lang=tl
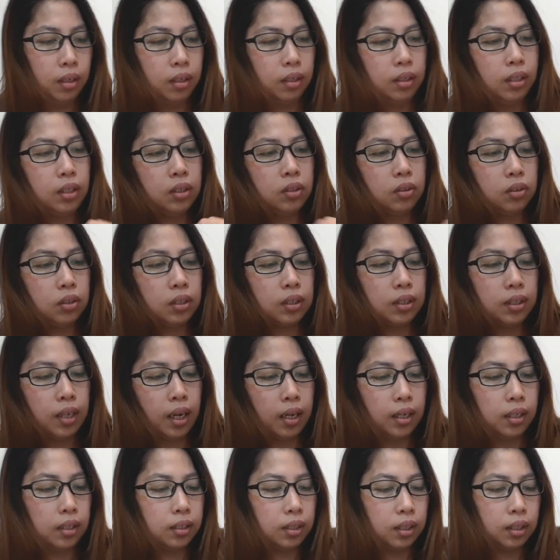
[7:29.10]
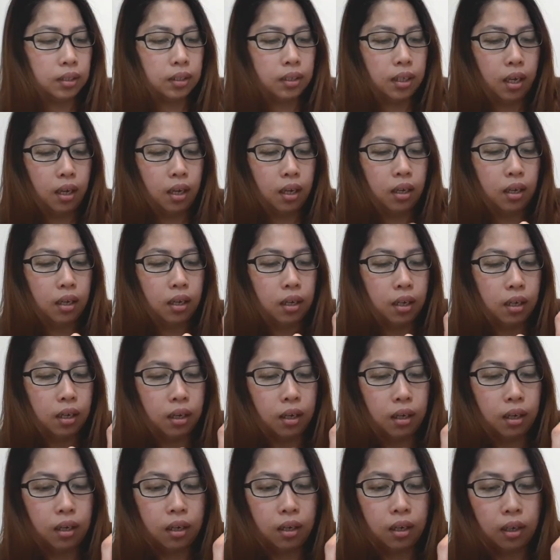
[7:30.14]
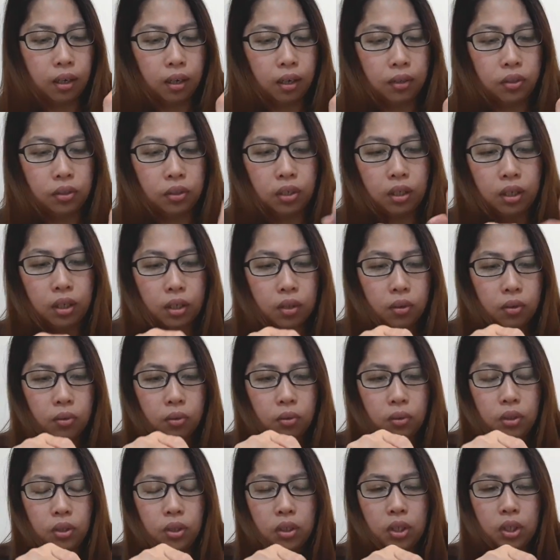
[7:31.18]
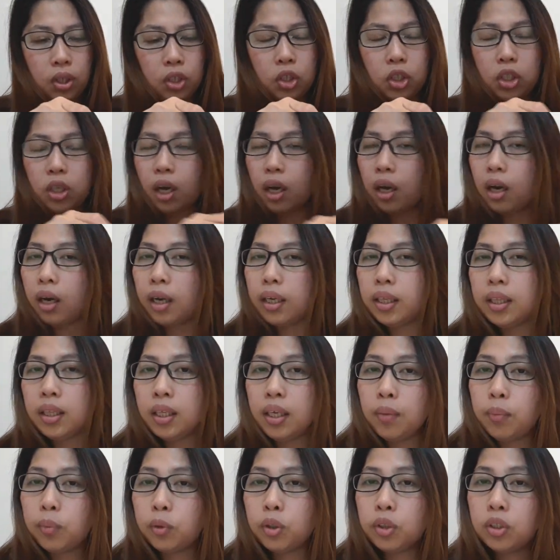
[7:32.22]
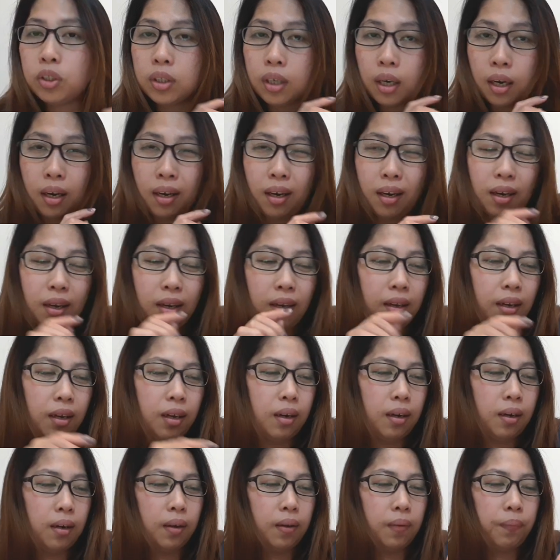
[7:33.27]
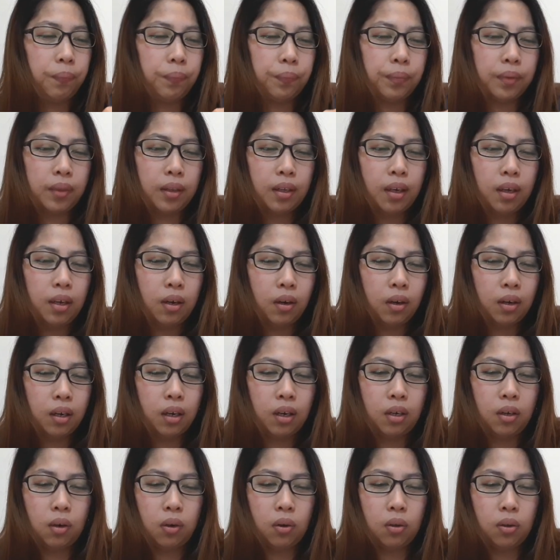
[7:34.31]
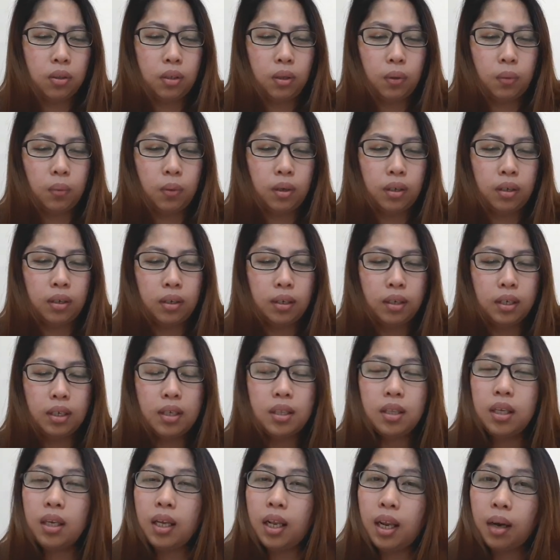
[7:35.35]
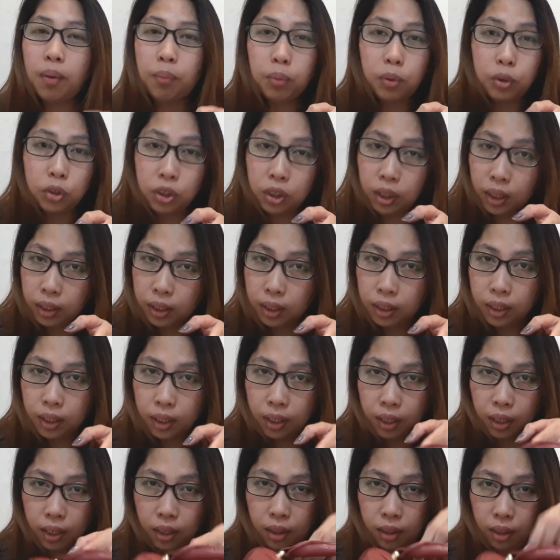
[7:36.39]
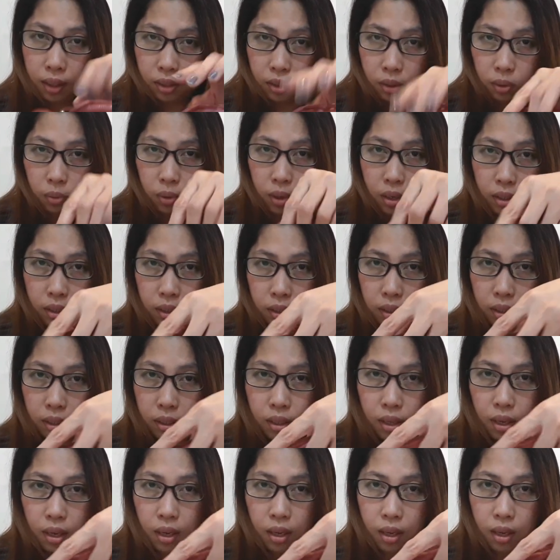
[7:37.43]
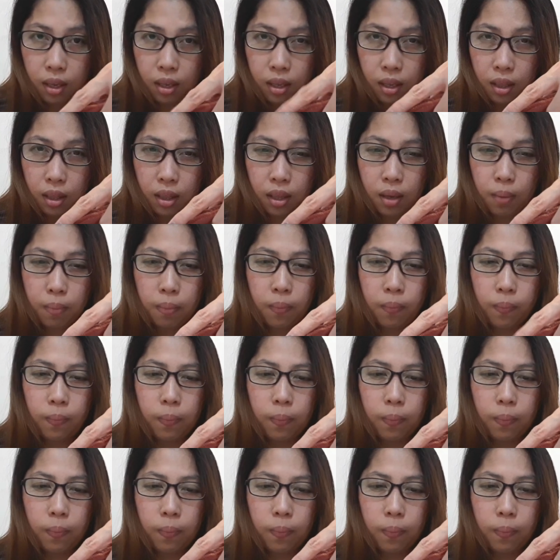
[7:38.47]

Dito sa side kasi, uh, hindi ko hindi siya hindi po siya uh, gonna call that one. Hindi lang po siya dinikit. This one is the the